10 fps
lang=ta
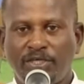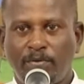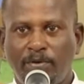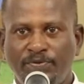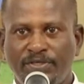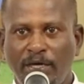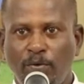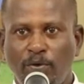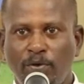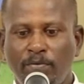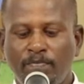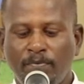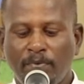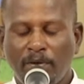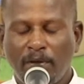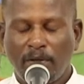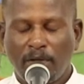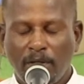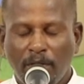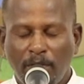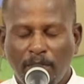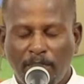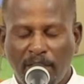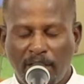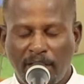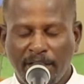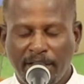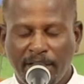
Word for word: ஜபம் செய்வோம் மகா